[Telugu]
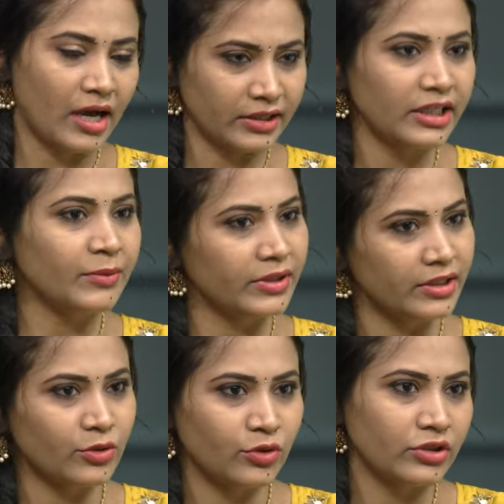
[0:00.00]
ఆదాయం
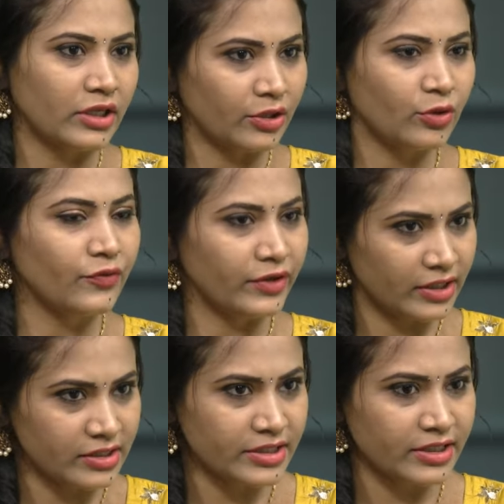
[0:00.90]
ఏదైతే ఉందో దాన్ని కూడా
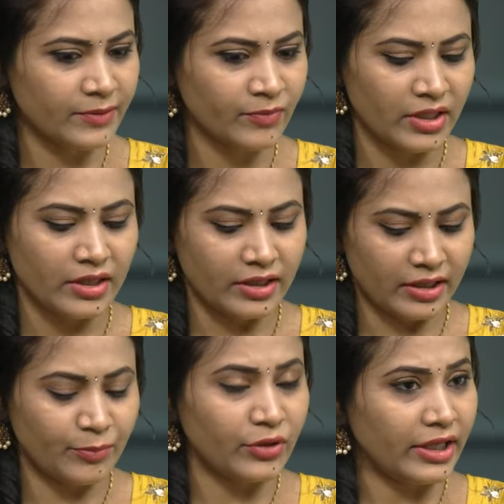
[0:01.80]
విడుదల చేయడం
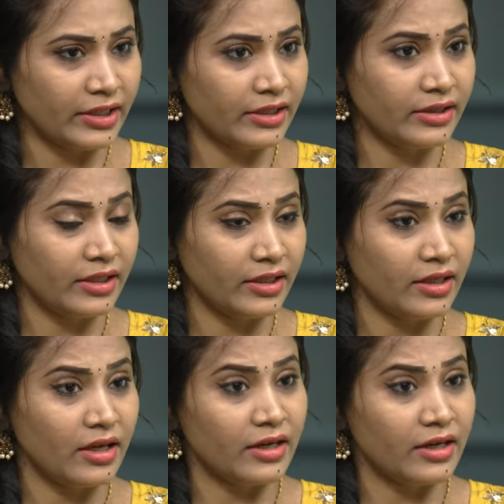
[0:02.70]
ఇప్పుడు ఏదైతే